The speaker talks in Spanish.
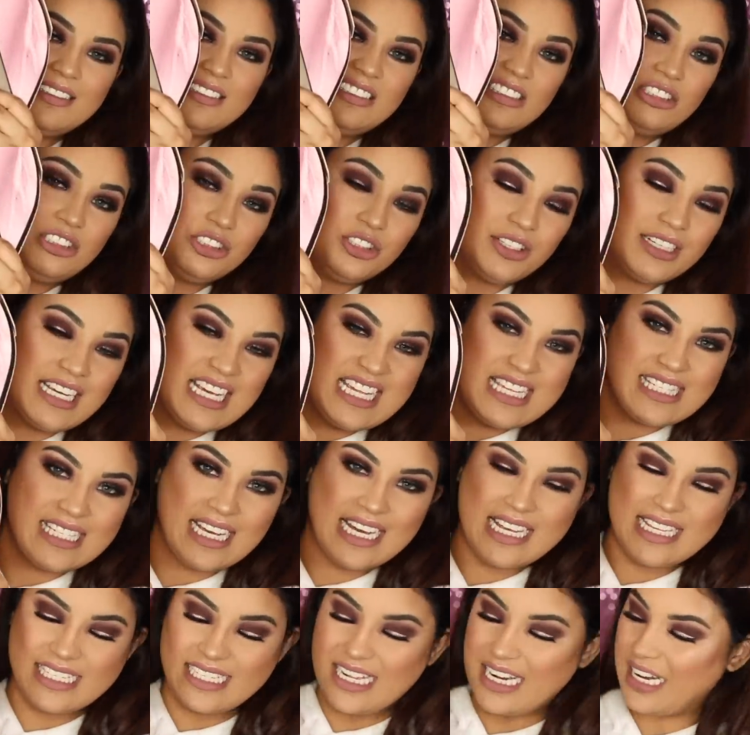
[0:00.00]
Yo
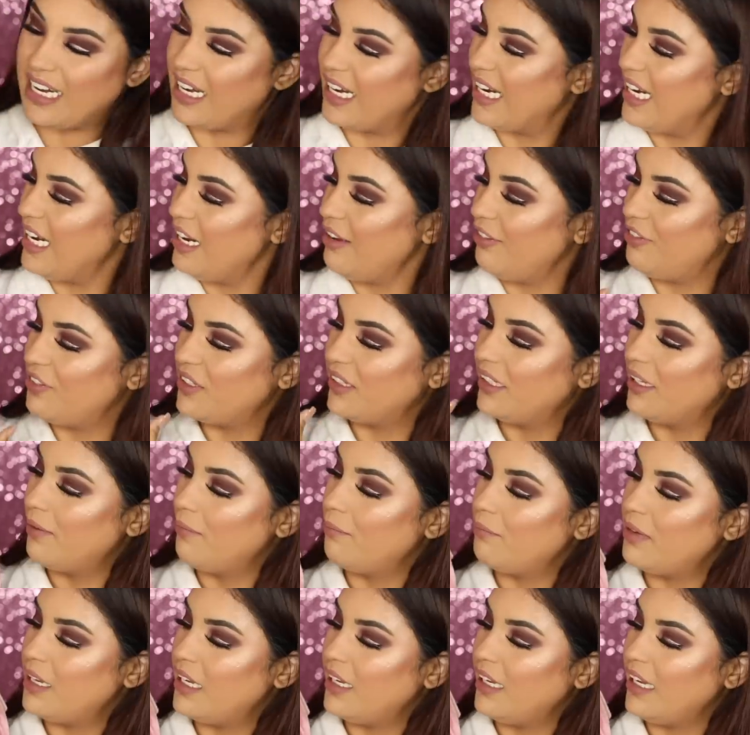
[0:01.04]
quizás rife
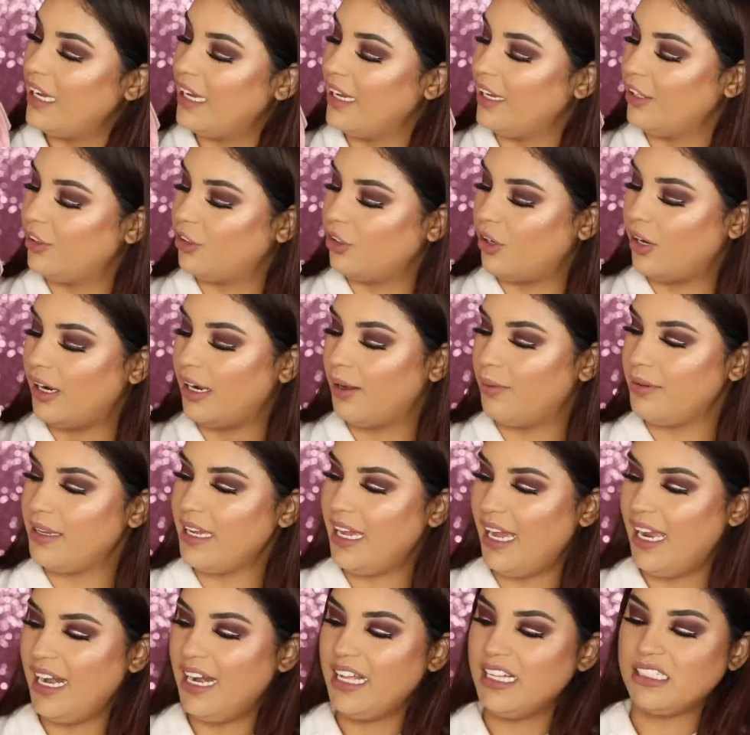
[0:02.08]
también estos
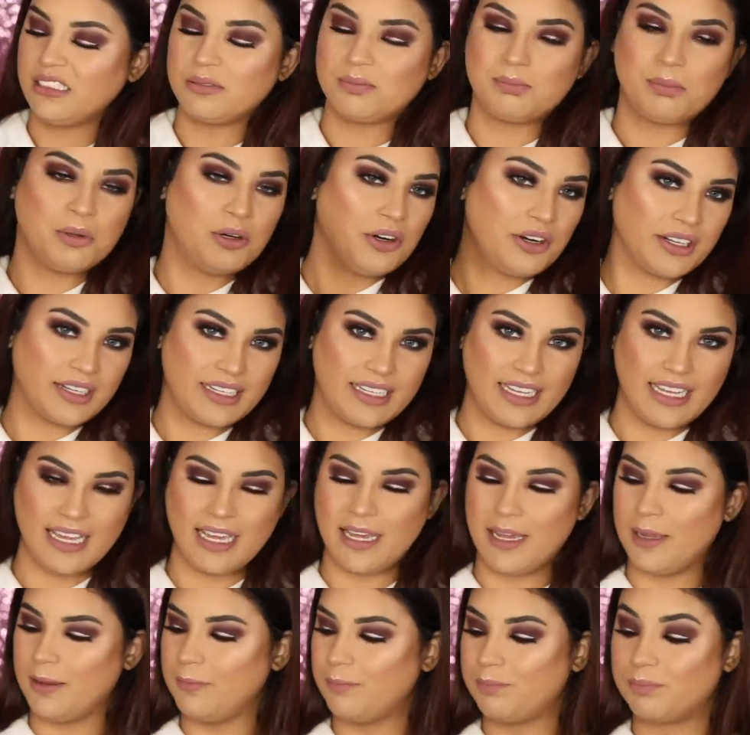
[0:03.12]
labiales
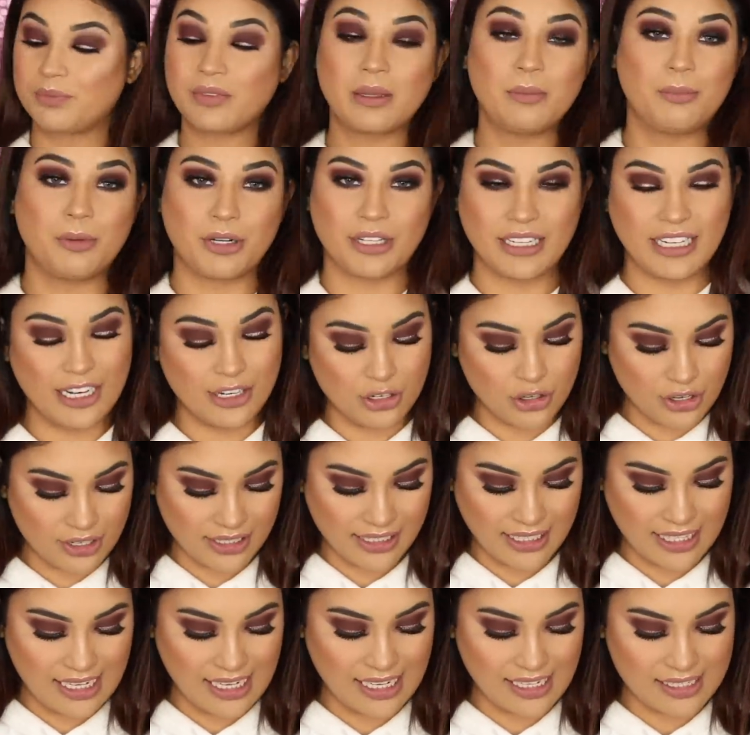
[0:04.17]
porque, ¿por qué no
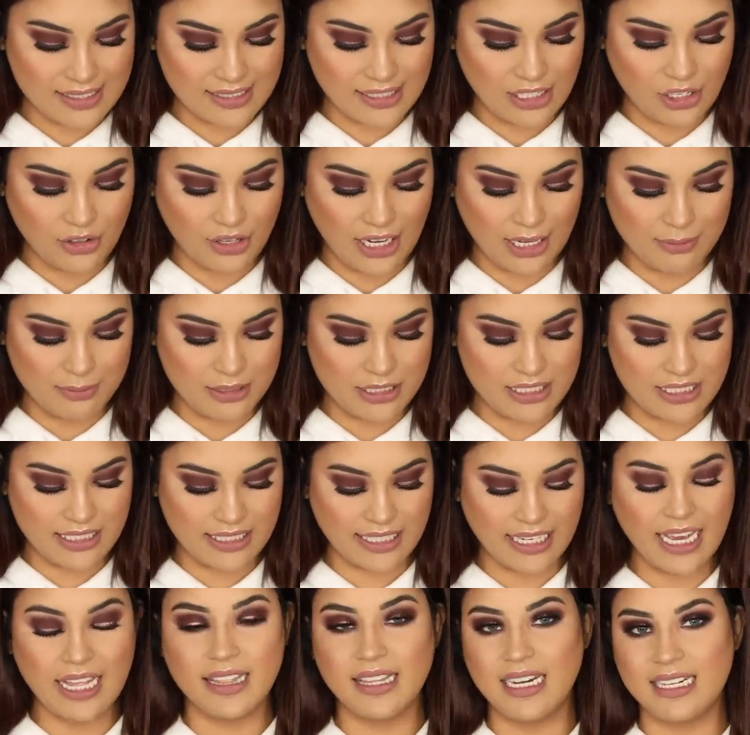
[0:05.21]
regalárselo a mis
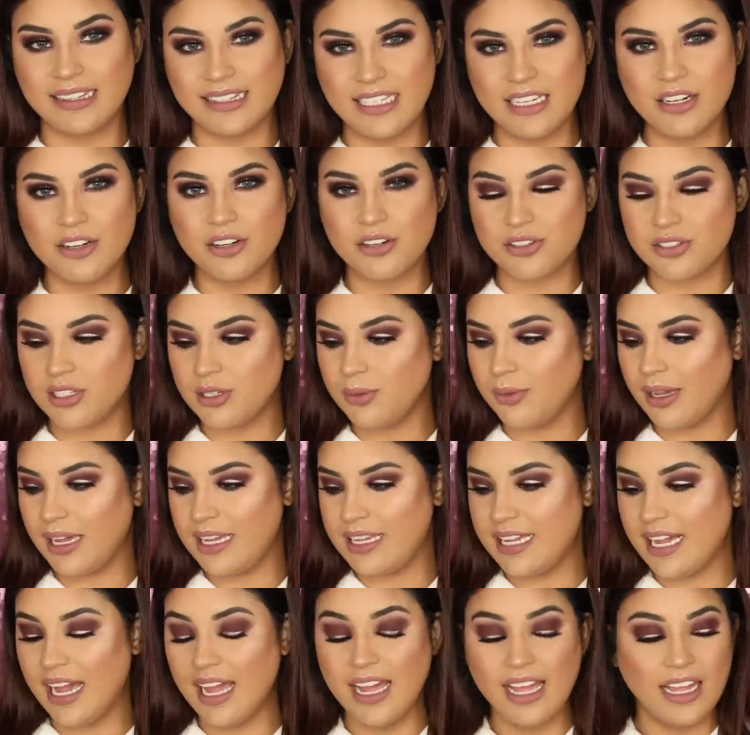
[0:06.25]
chicas del Team Roxy
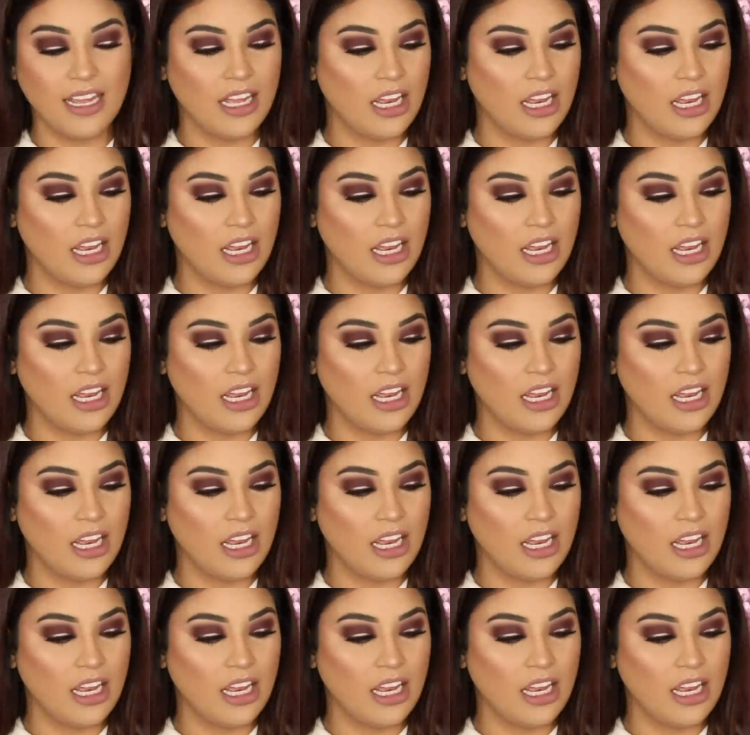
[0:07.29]
Bella?